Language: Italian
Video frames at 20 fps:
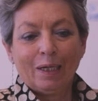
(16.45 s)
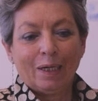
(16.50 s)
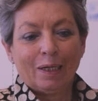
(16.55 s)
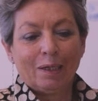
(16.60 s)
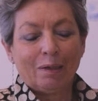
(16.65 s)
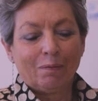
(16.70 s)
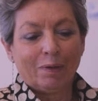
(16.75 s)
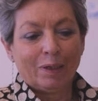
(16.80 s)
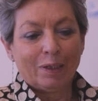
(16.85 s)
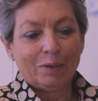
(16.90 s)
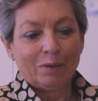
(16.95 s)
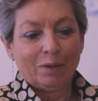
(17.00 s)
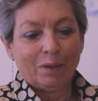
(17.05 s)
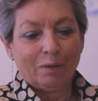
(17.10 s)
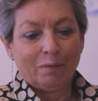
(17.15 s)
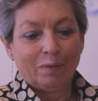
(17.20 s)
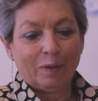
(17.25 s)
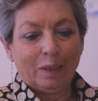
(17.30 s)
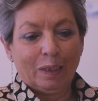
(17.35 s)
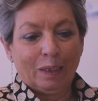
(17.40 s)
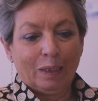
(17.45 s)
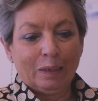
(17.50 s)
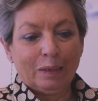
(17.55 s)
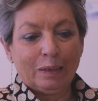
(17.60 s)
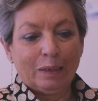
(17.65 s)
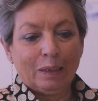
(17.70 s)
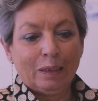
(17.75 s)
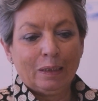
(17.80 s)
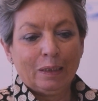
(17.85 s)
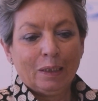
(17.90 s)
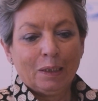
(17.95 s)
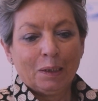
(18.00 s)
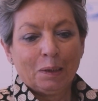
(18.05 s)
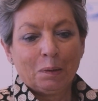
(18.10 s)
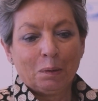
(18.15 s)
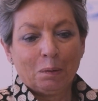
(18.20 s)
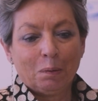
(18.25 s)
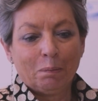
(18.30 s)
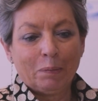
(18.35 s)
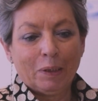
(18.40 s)
al quale sono invitata
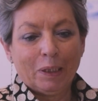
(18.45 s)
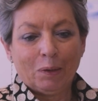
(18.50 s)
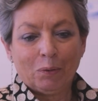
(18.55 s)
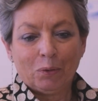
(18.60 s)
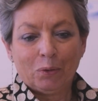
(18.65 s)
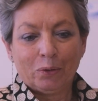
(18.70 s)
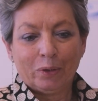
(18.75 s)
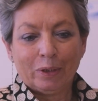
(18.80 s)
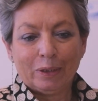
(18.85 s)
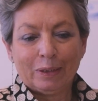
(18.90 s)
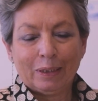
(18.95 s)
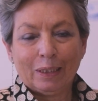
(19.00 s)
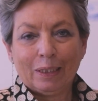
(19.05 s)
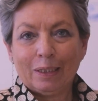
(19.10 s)
come autorità